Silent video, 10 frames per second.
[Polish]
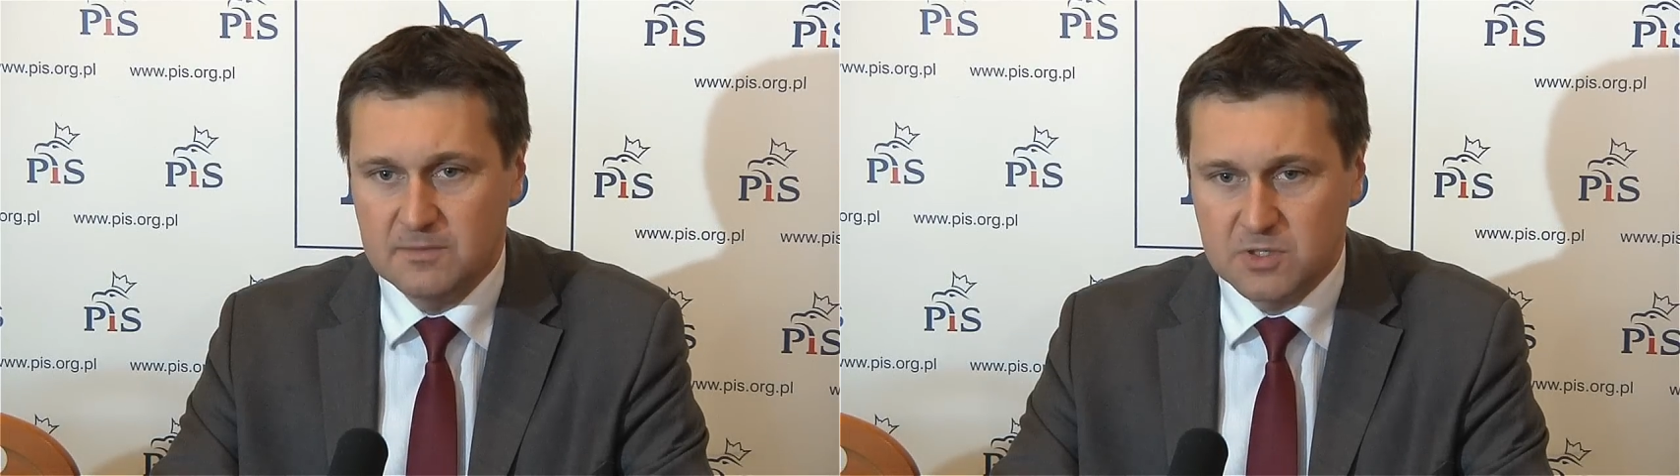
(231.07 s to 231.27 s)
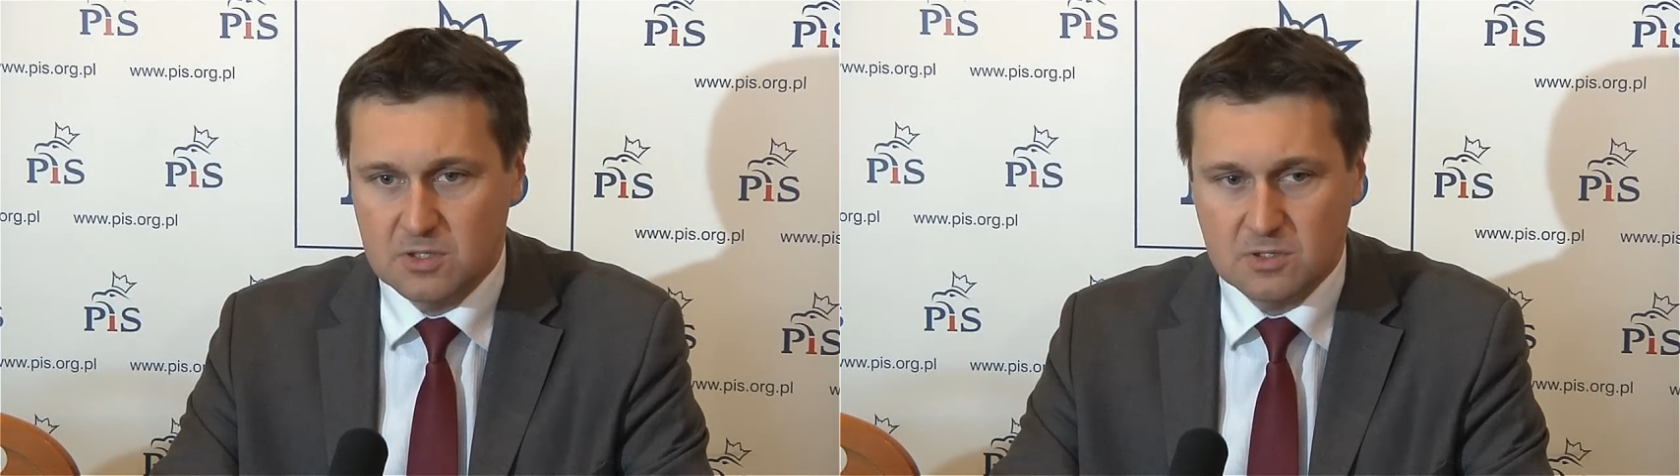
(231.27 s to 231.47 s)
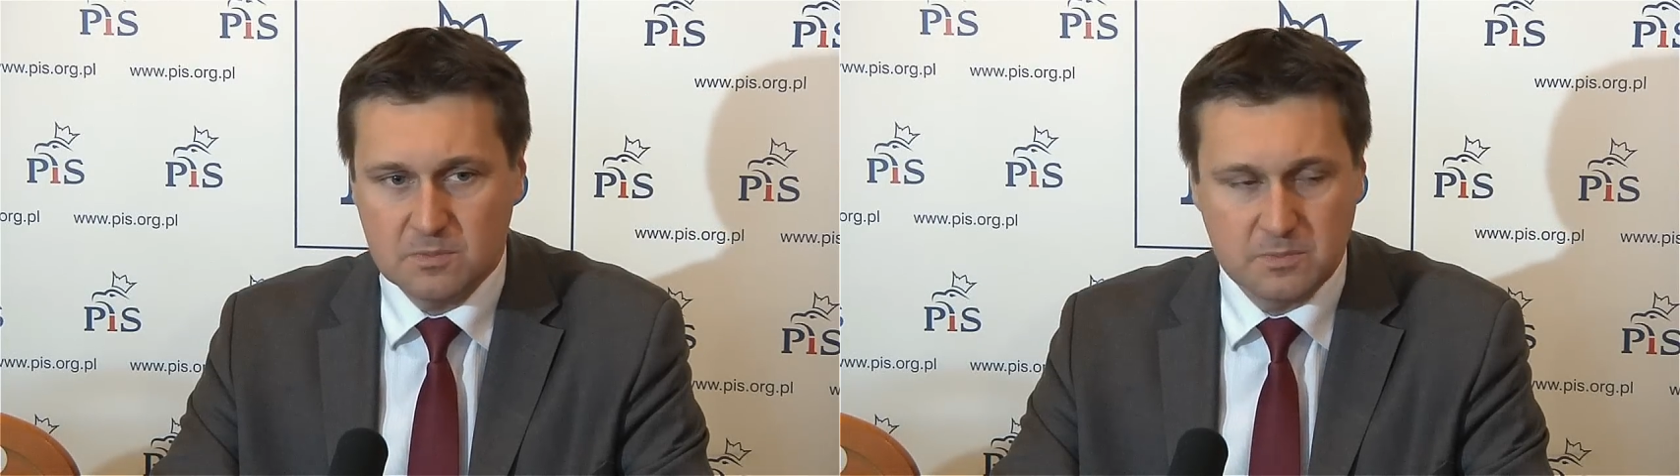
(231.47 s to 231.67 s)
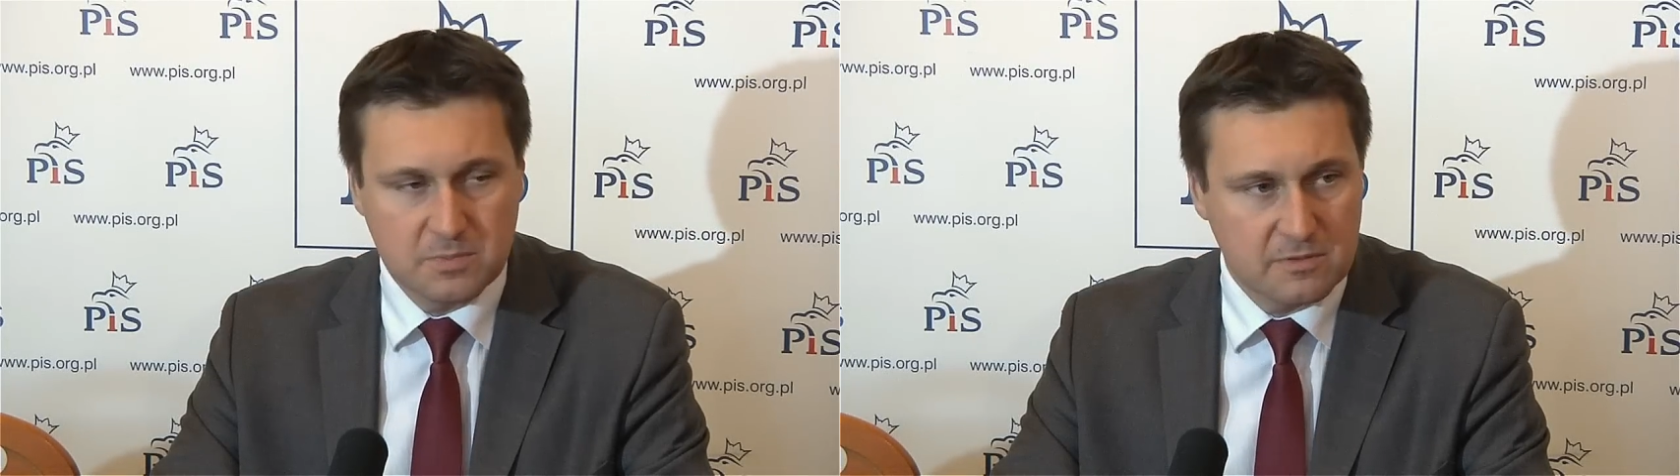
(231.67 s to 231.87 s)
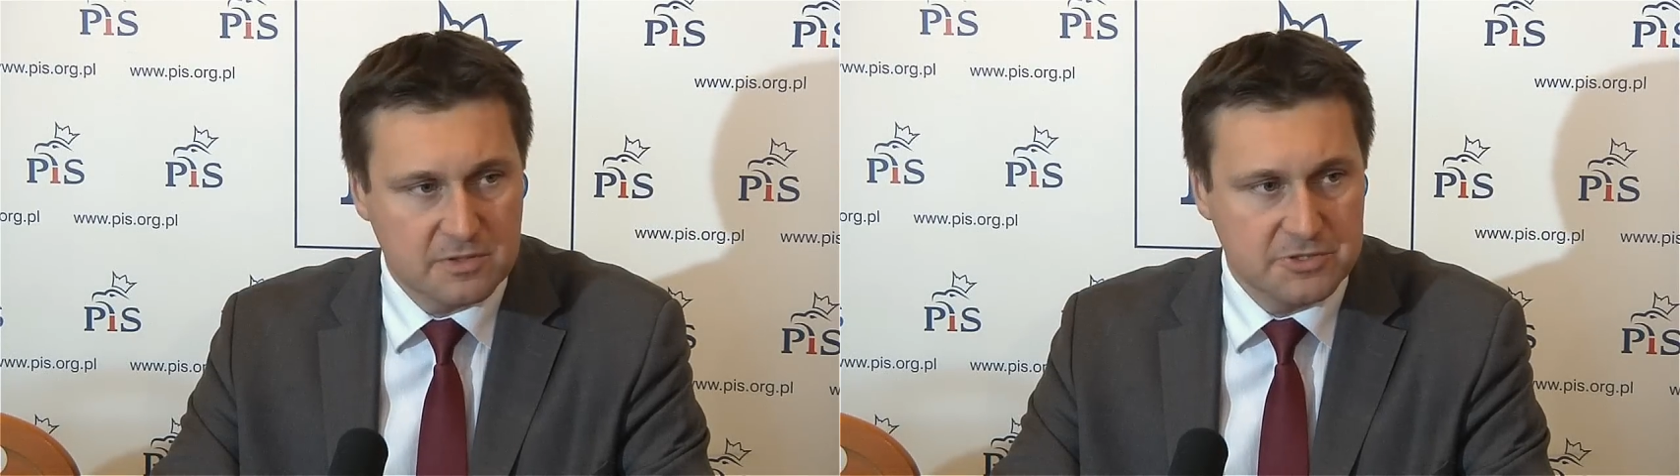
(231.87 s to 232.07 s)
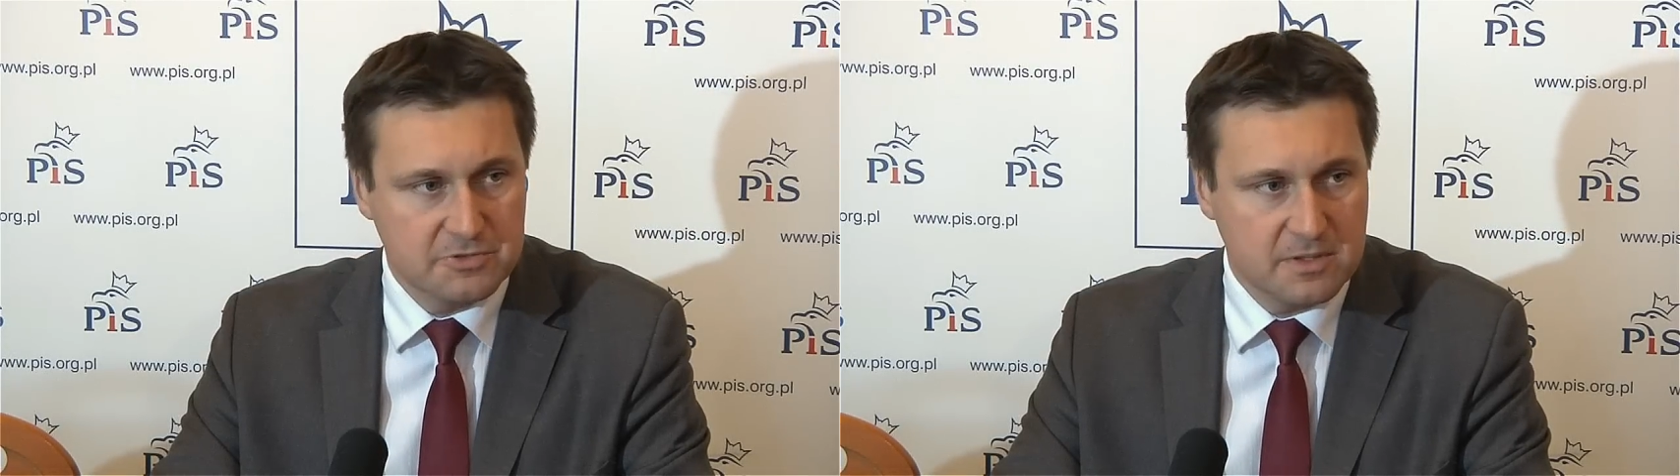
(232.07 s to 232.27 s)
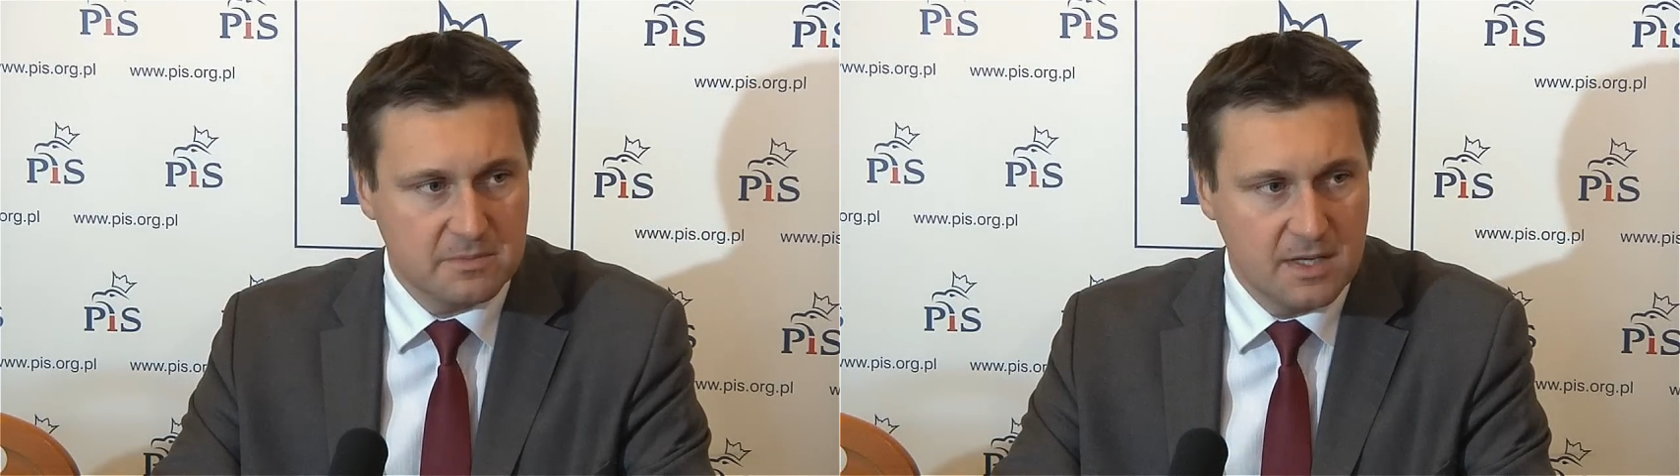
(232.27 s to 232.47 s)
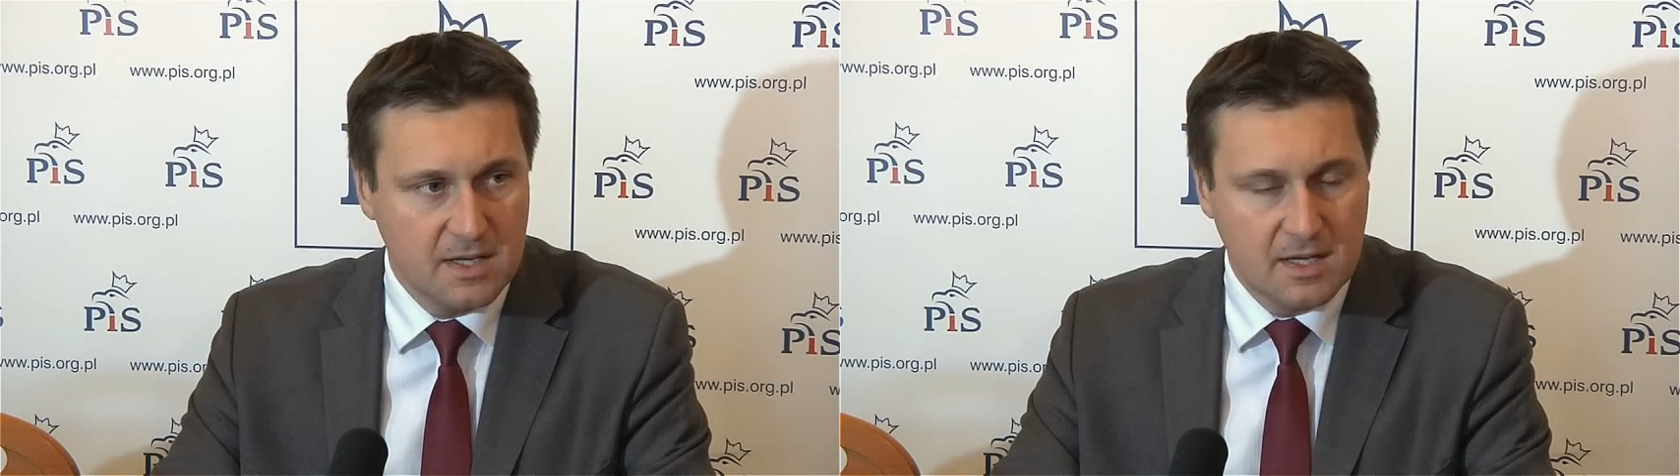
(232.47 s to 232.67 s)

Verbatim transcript: tylko prowadziłem e,